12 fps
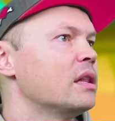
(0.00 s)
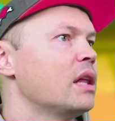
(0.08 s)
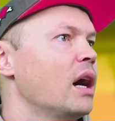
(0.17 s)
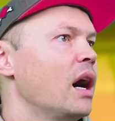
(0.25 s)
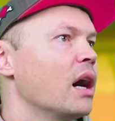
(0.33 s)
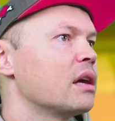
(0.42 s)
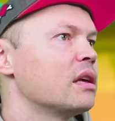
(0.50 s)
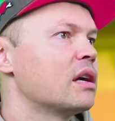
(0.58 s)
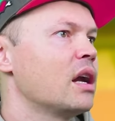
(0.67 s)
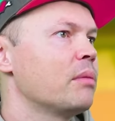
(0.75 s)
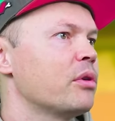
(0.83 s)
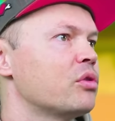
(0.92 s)
Так,
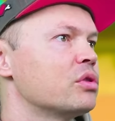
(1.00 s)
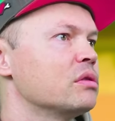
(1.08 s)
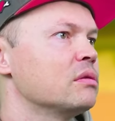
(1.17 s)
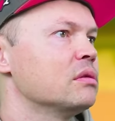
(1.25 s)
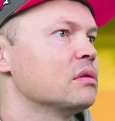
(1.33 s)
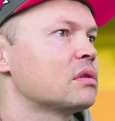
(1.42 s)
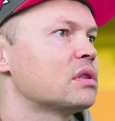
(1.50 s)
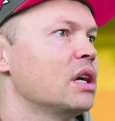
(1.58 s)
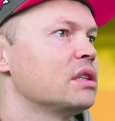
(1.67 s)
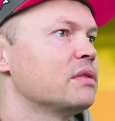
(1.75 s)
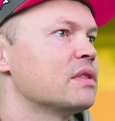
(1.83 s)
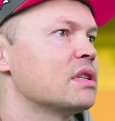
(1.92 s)
игра похожа на... Ну,
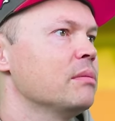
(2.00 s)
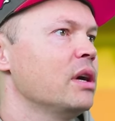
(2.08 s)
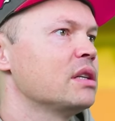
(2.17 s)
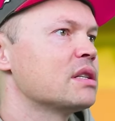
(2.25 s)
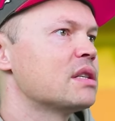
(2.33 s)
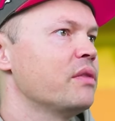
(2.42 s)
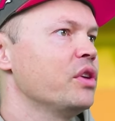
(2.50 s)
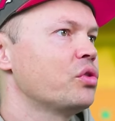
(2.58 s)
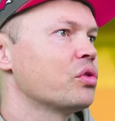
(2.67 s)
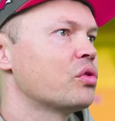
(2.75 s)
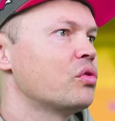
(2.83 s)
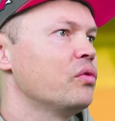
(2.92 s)
кстати, вы снимаете,
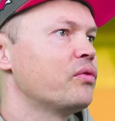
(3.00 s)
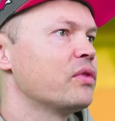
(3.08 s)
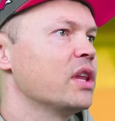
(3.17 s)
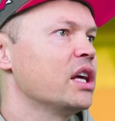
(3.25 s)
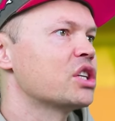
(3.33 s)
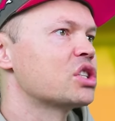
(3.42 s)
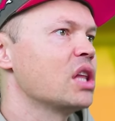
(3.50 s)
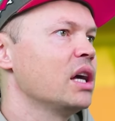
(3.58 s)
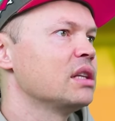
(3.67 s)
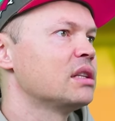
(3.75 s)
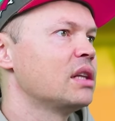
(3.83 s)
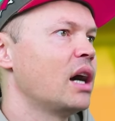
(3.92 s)
советую игру
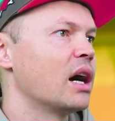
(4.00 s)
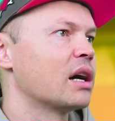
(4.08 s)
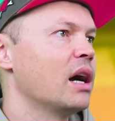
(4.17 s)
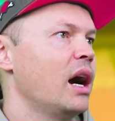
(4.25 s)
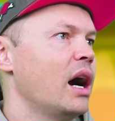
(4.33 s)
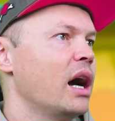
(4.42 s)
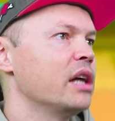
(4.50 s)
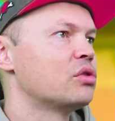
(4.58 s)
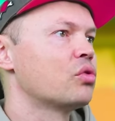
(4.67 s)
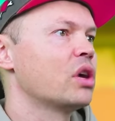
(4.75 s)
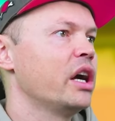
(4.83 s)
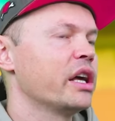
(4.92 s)
Flashlight Tag. А, это
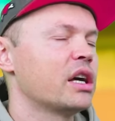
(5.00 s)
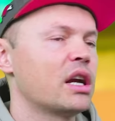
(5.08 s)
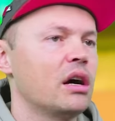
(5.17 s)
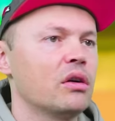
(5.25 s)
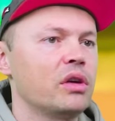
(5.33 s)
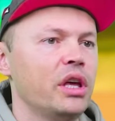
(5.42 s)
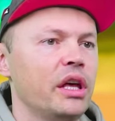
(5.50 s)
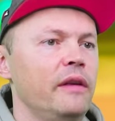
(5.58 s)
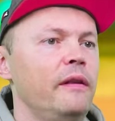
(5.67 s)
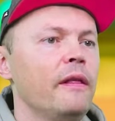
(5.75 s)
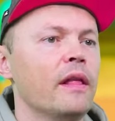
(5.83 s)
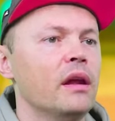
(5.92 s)
другая игра,
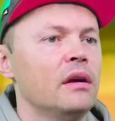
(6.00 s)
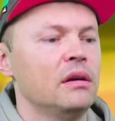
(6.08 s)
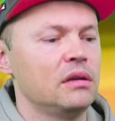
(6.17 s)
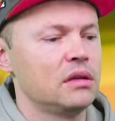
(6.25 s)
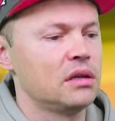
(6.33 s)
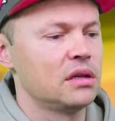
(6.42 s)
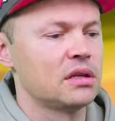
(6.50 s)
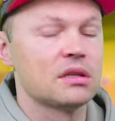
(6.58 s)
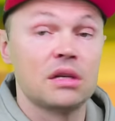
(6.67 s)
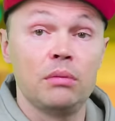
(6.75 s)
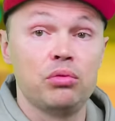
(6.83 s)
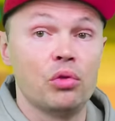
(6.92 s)
окей. Э,
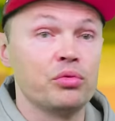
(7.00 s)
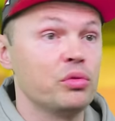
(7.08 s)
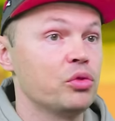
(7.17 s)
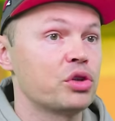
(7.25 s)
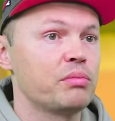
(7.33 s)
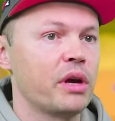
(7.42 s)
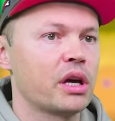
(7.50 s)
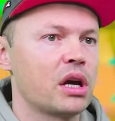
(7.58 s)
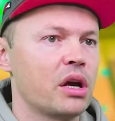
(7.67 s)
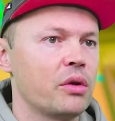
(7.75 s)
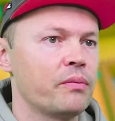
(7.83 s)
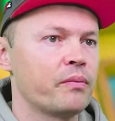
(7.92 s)
запомню, может
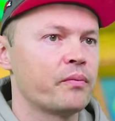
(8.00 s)
поиграю.